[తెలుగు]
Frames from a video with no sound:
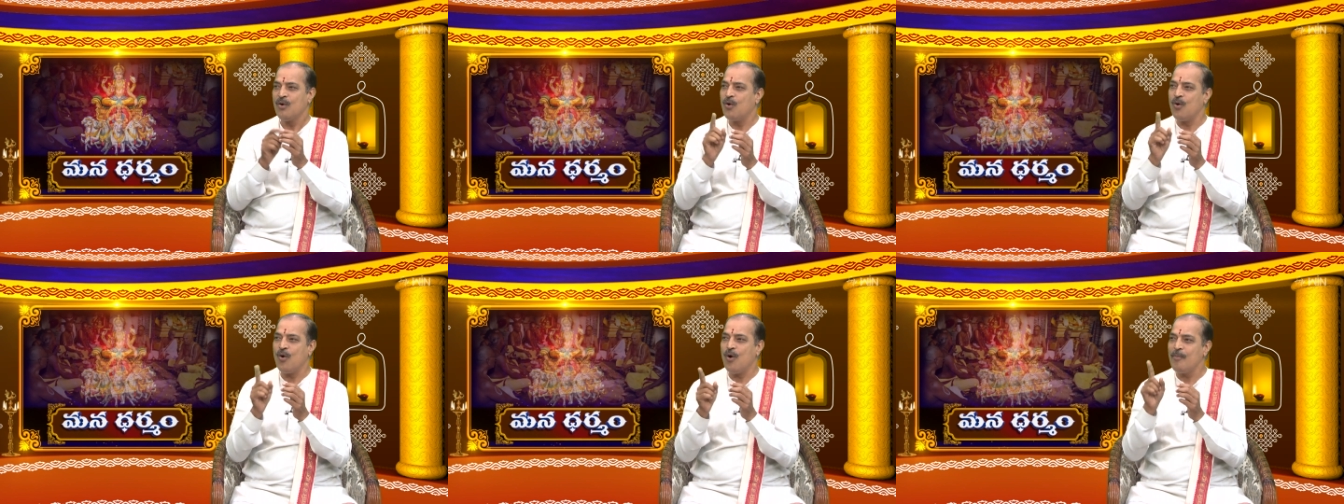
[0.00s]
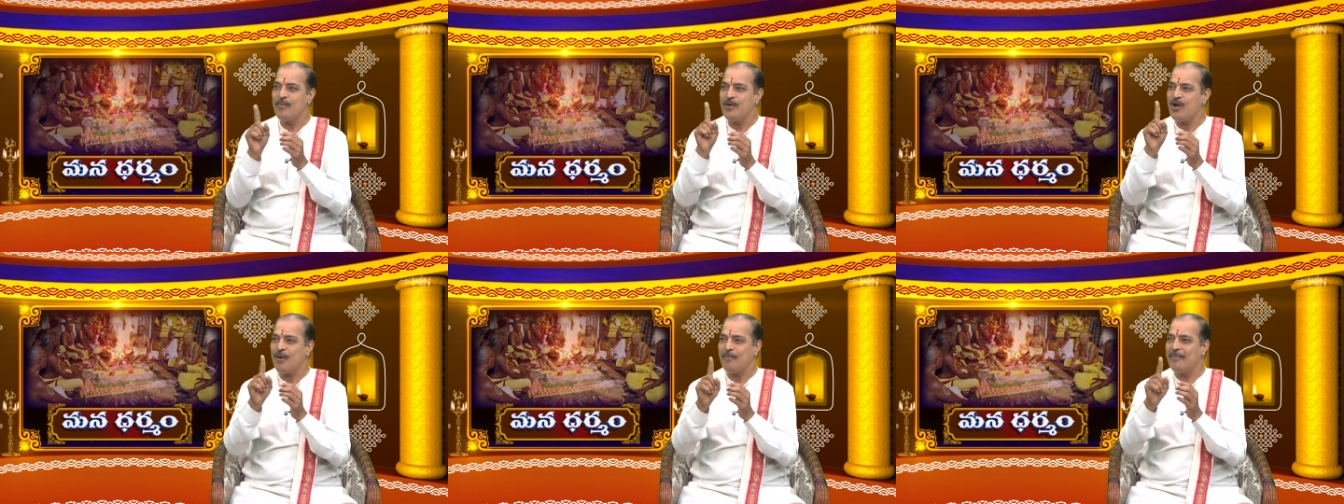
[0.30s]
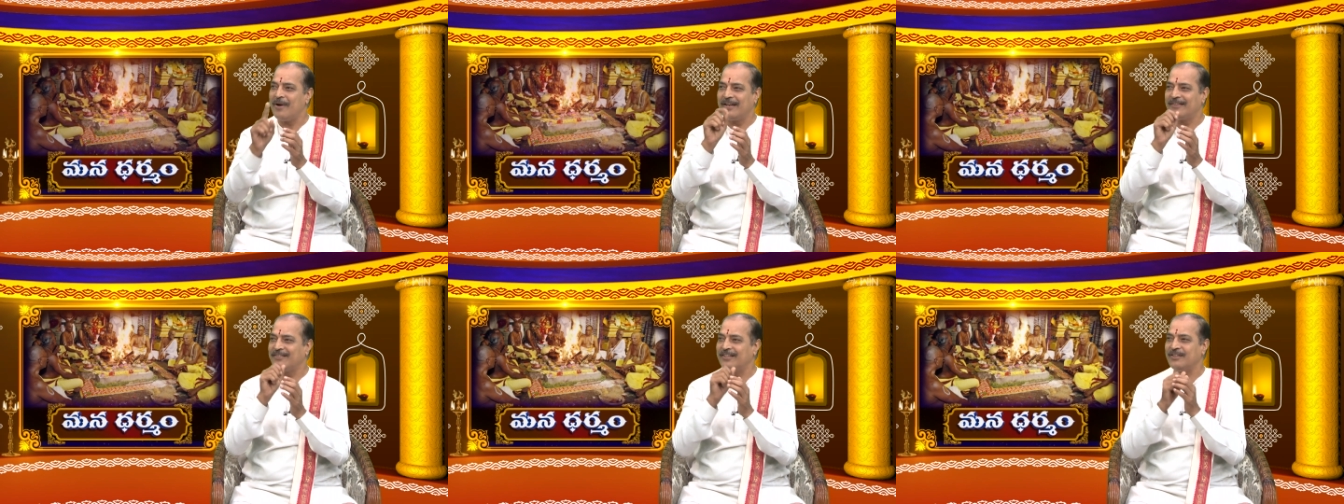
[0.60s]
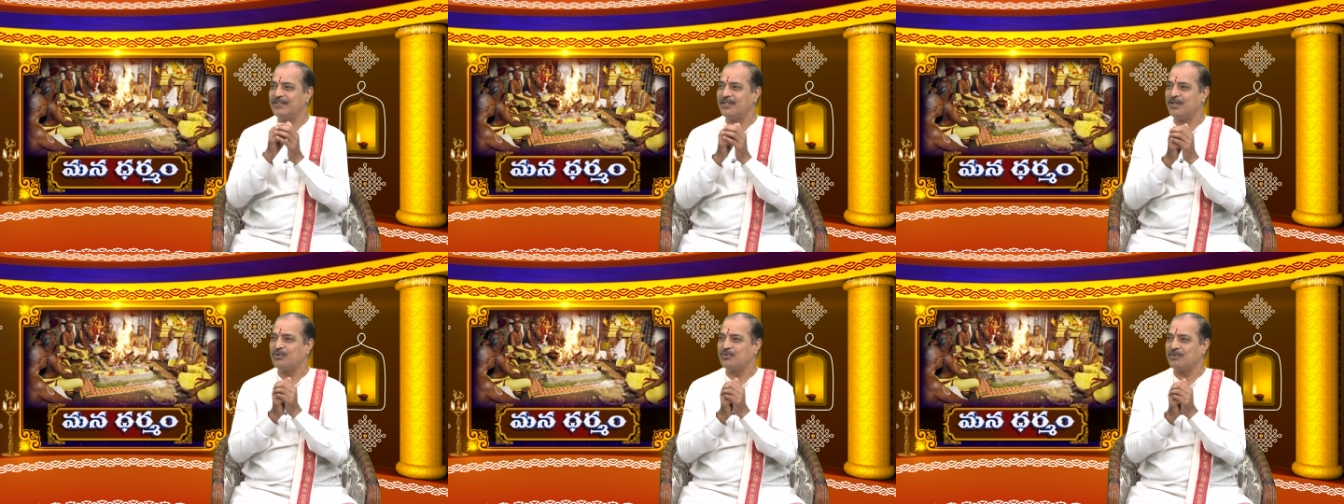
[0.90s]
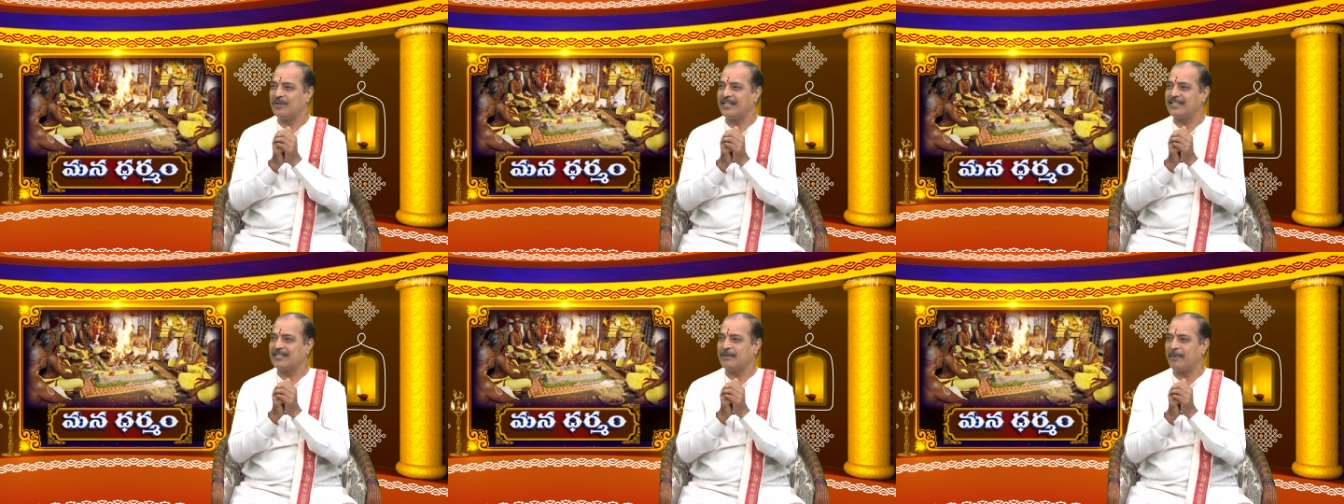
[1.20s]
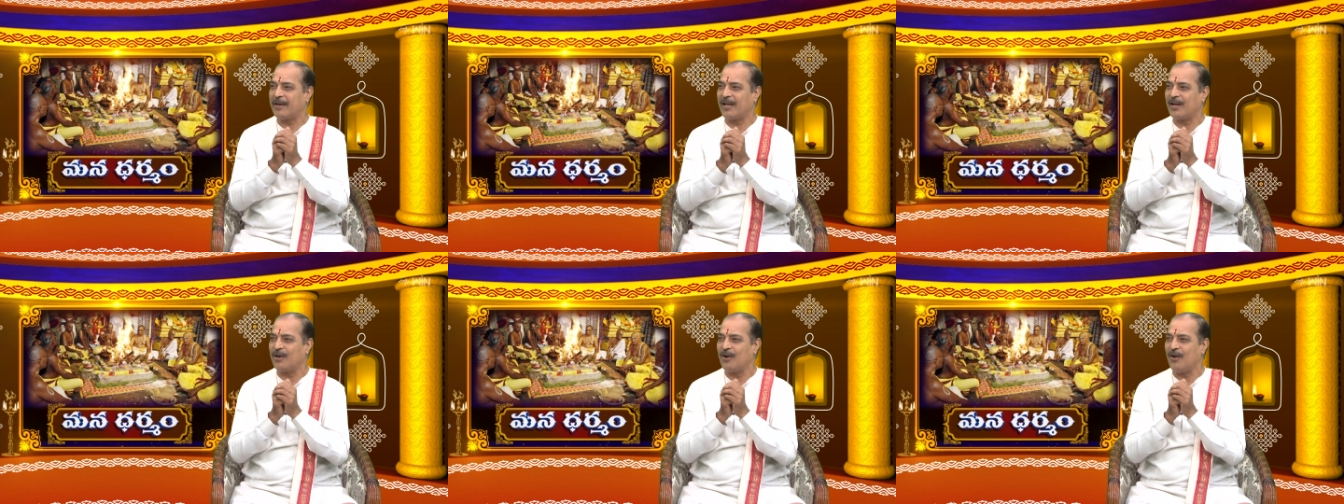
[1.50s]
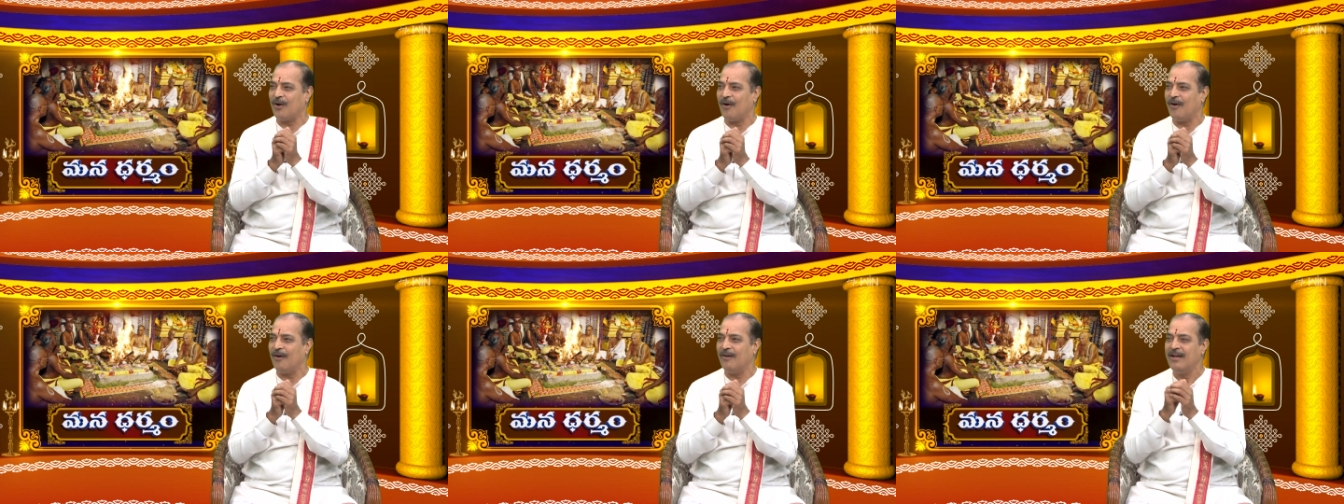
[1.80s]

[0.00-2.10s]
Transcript: హోమియో మెడిసిన్ తీసుకునే సమయంలో